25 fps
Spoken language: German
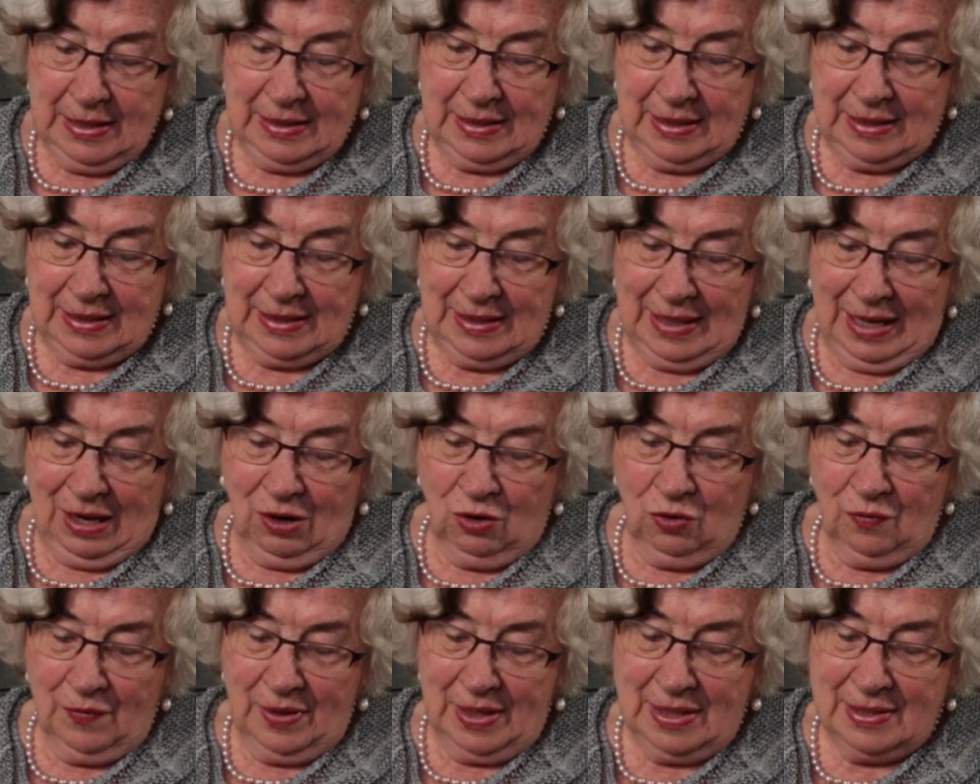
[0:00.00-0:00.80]
Der
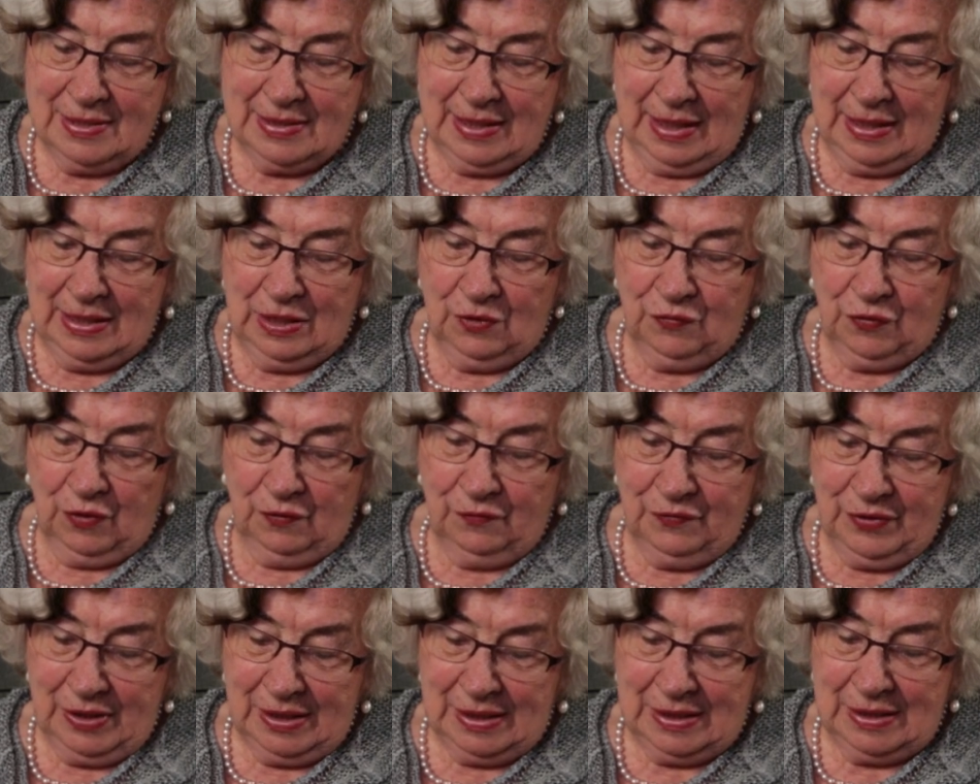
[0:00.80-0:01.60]
Glaube ist eine
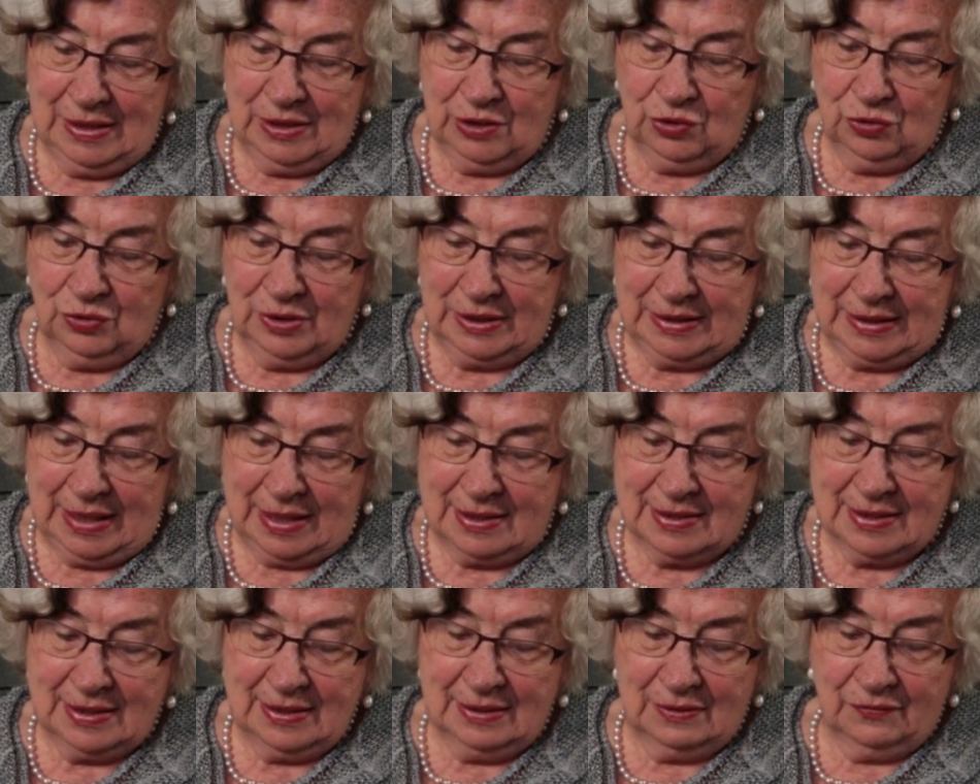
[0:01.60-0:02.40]
Verwirklichung
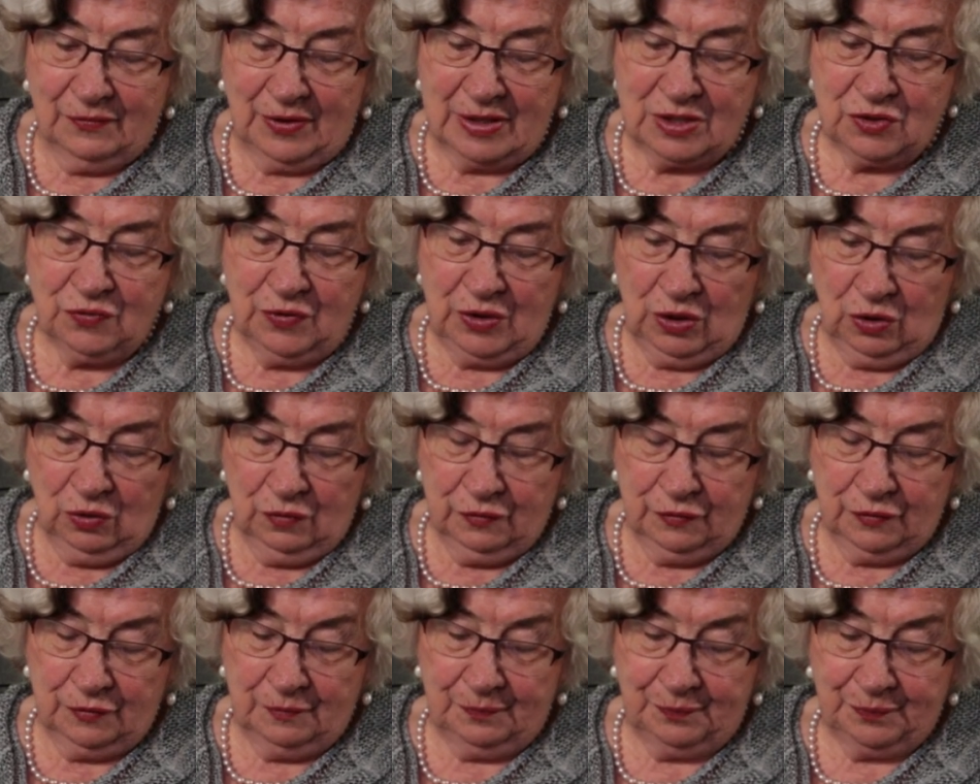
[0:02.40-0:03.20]
dessen, was wir
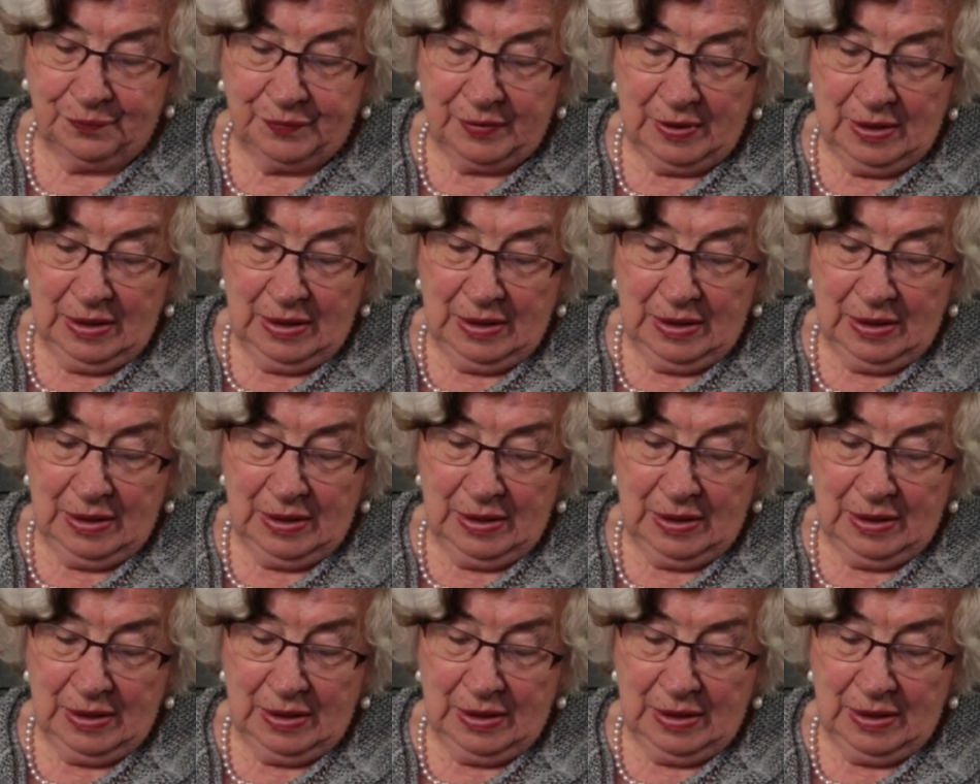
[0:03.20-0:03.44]
hoffen.